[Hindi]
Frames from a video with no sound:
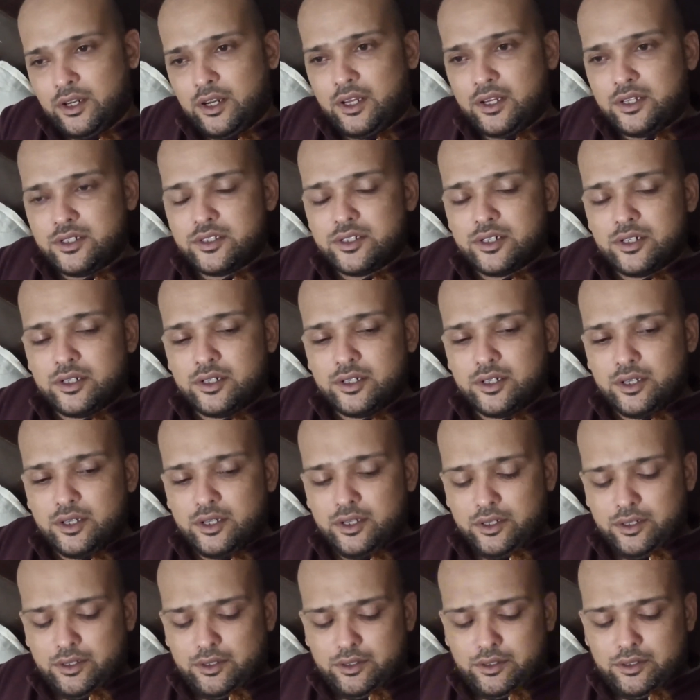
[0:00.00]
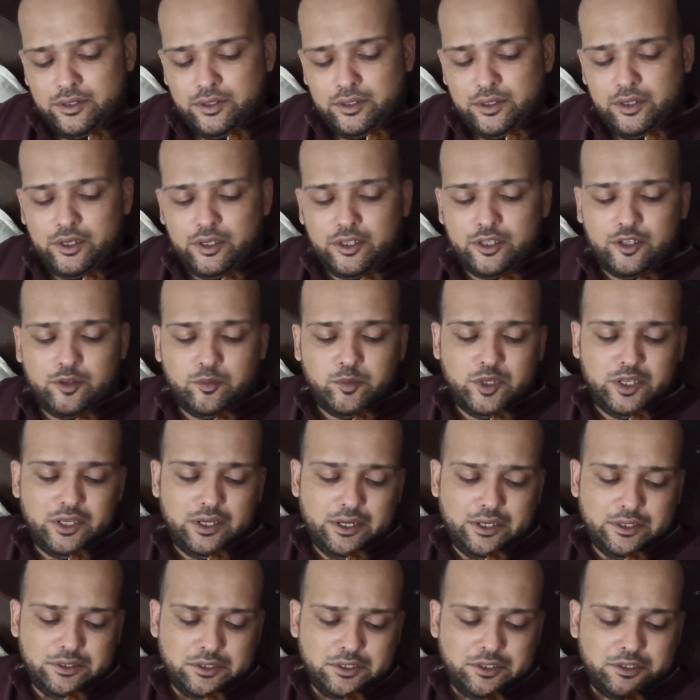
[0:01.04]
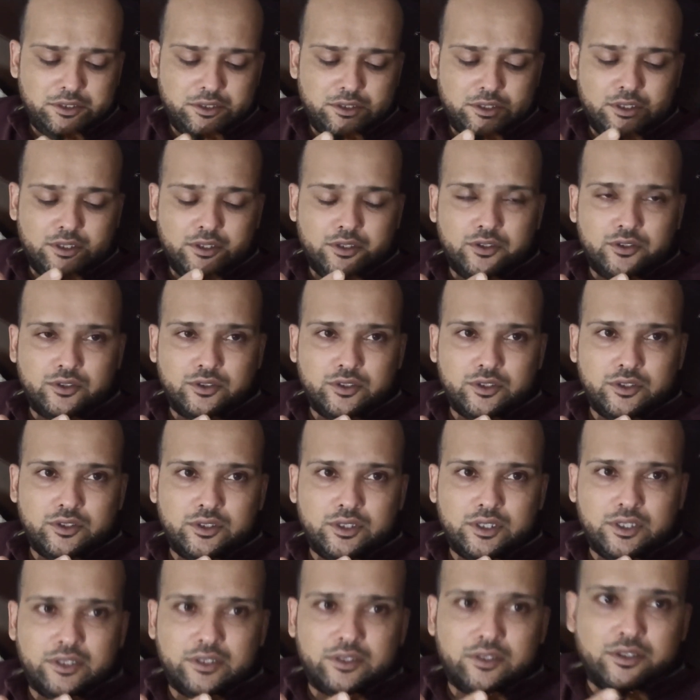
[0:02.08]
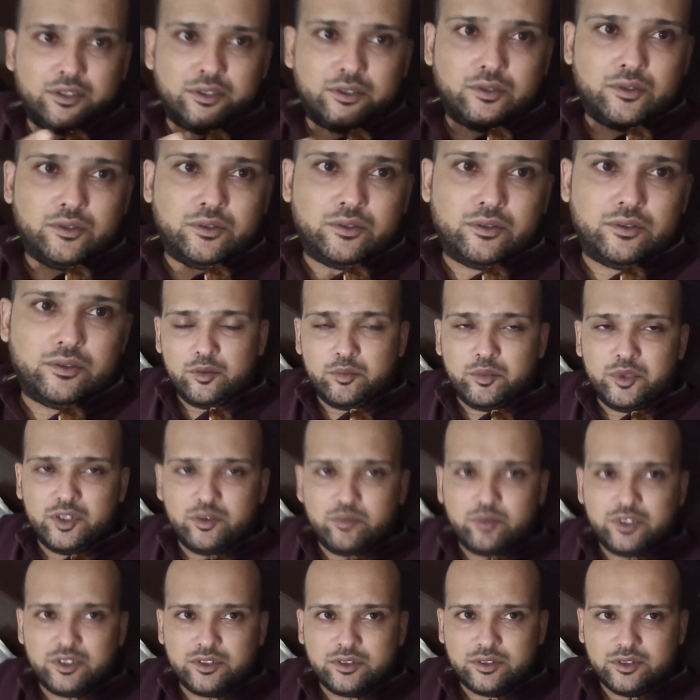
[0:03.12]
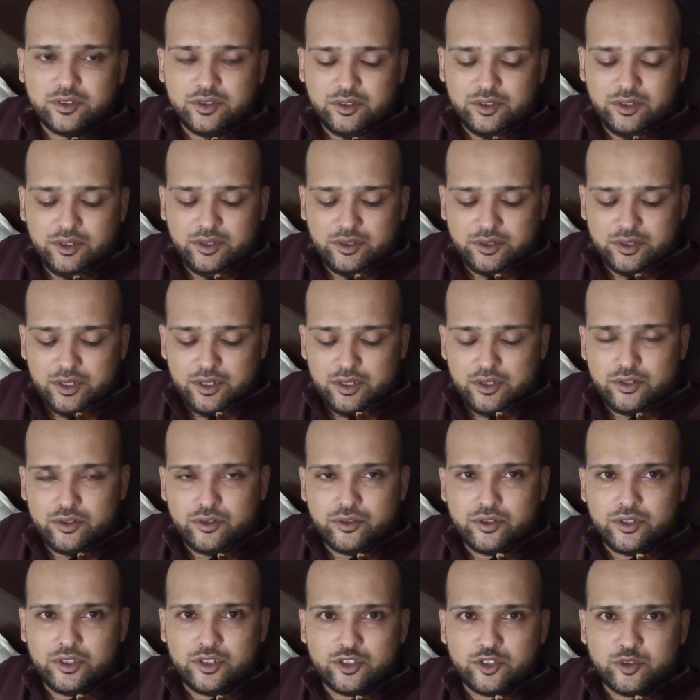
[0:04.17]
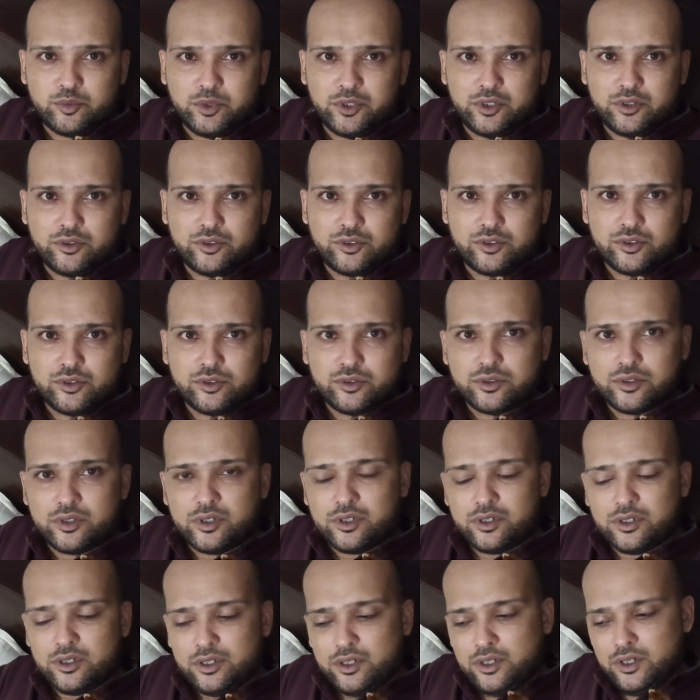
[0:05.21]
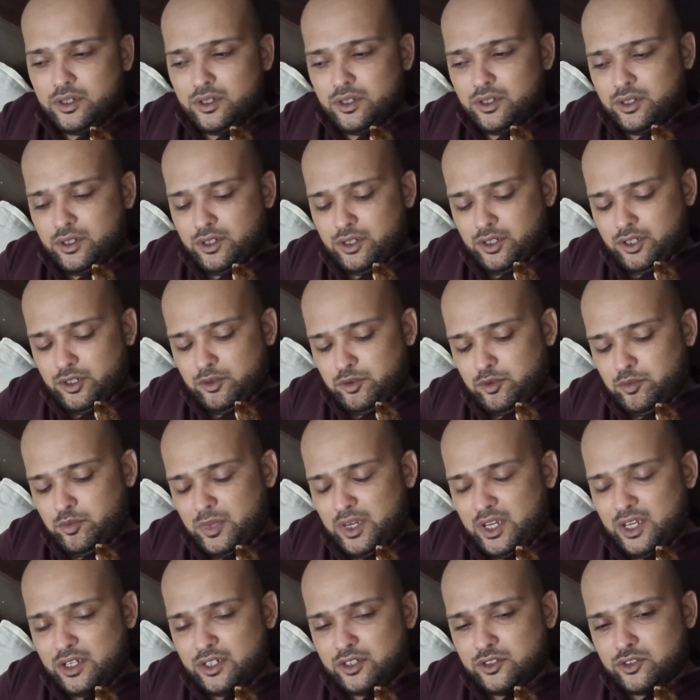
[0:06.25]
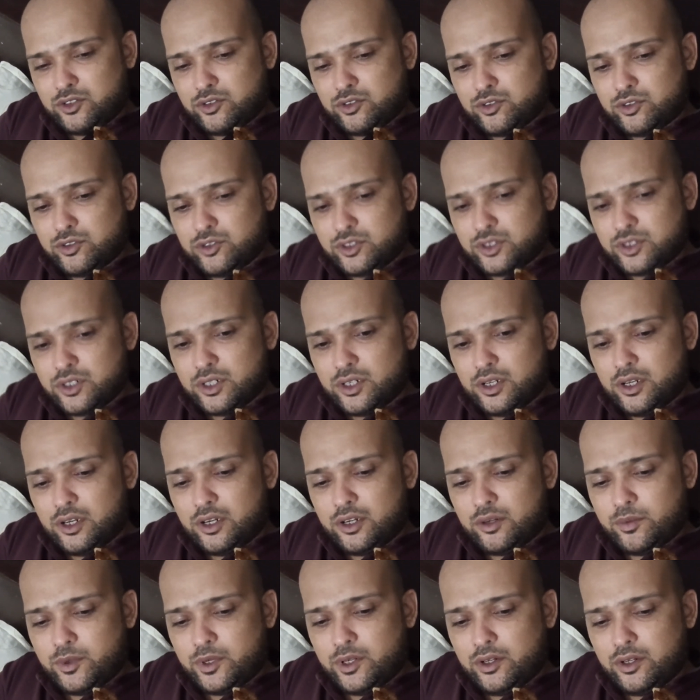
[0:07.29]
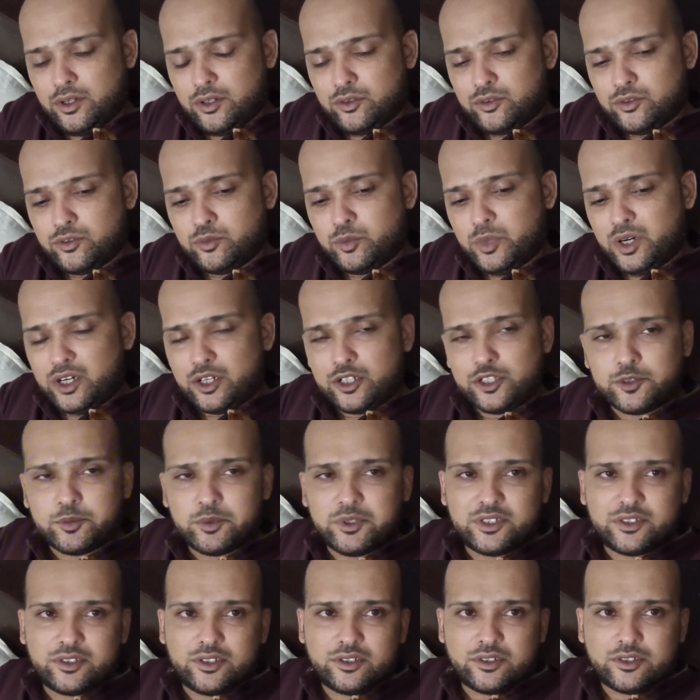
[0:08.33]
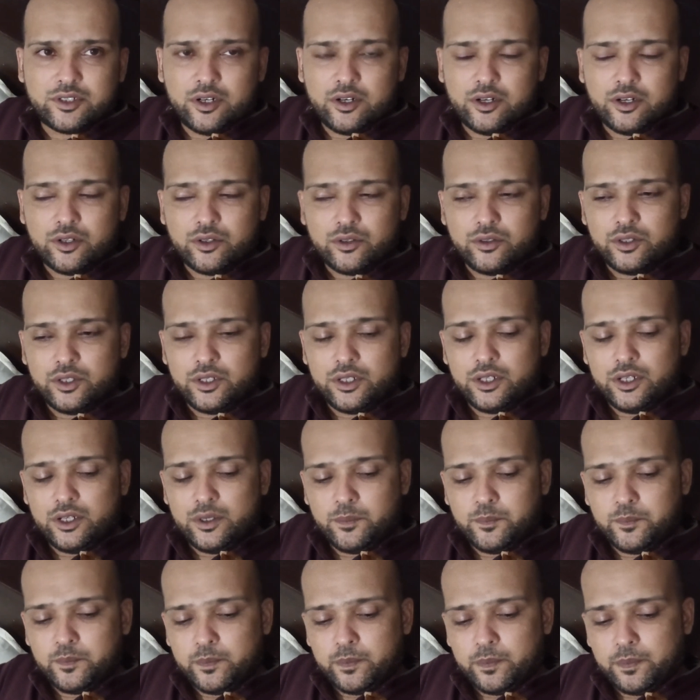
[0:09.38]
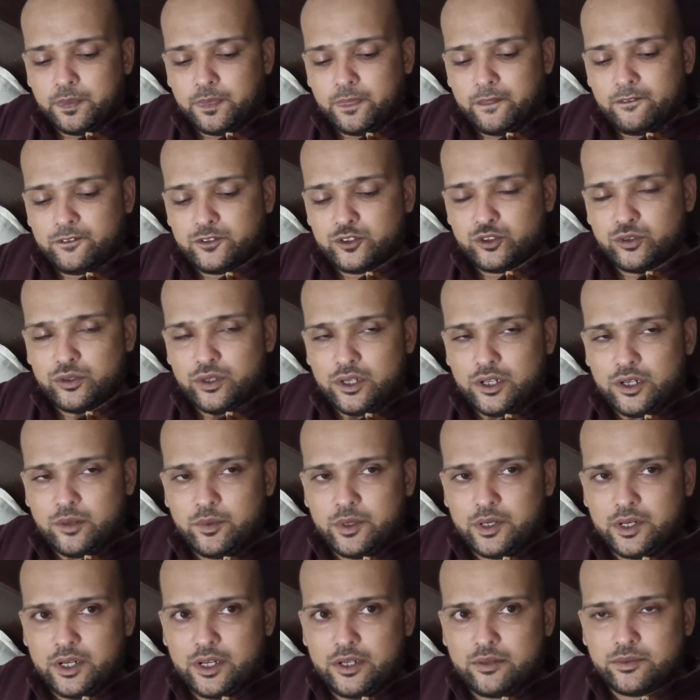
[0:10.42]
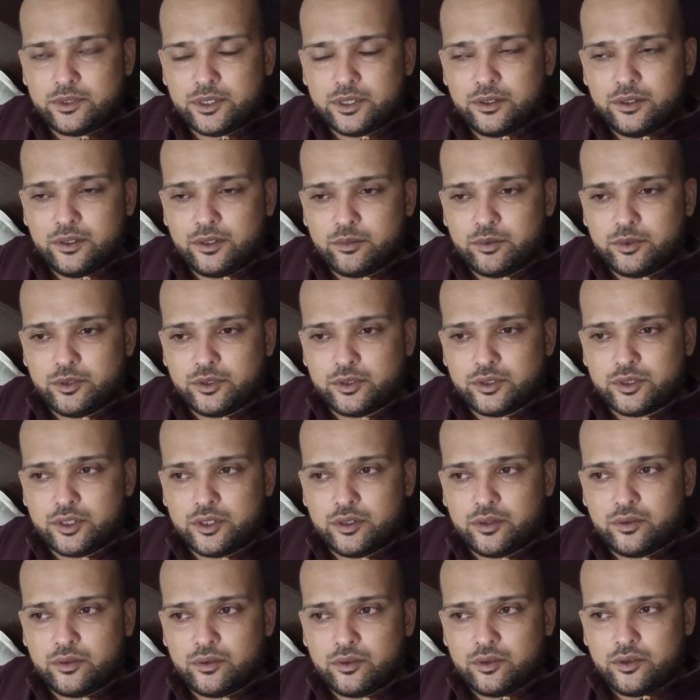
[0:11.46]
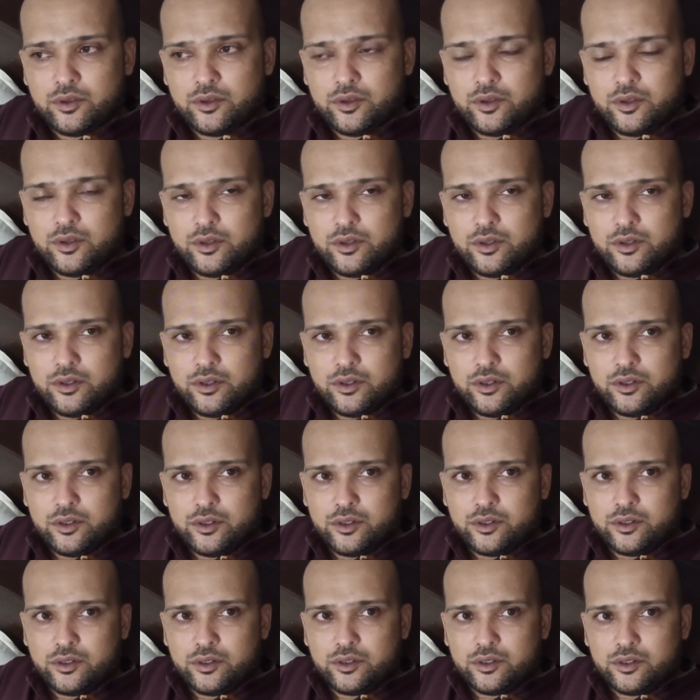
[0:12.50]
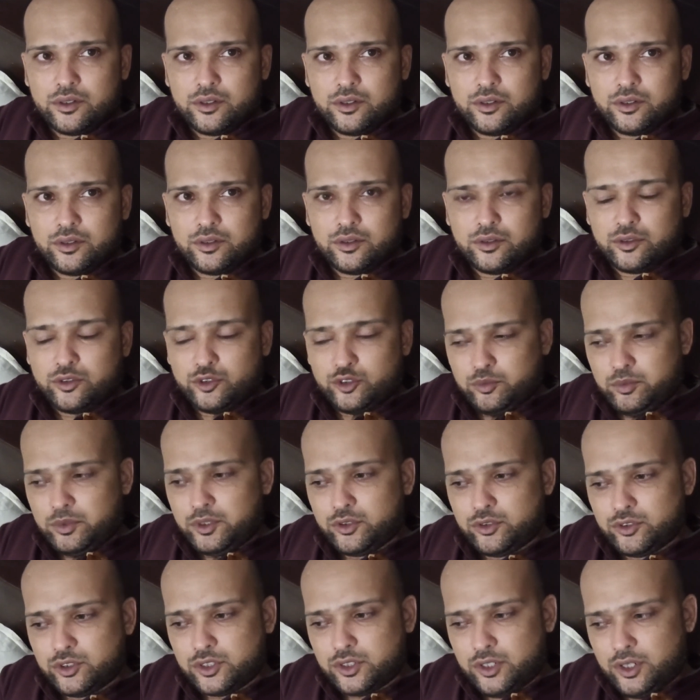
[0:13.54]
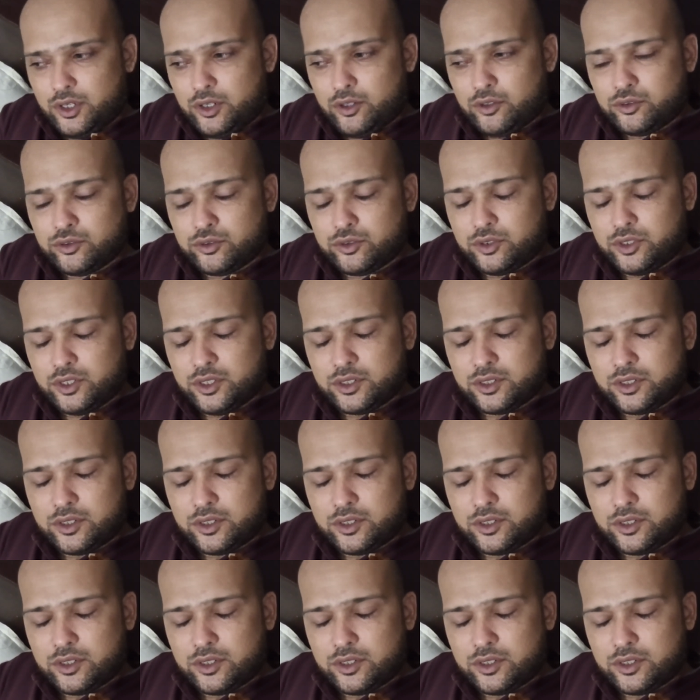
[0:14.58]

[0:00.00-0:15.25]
हिलाई जा रही है गर्दन भी ऐसी स्टिल हो गई है अंदर को अभी बस ये सही होगा तो फिर कुछ होगा अभी मैं इसको कुछ खिला पिला लूँ बारिश फिर से स्टार्ट हो गई है शुक्र है मैं टाइम से घर पहुंच गया हूँ और ख़ुद भी कुछ खा लूँ थोड़ा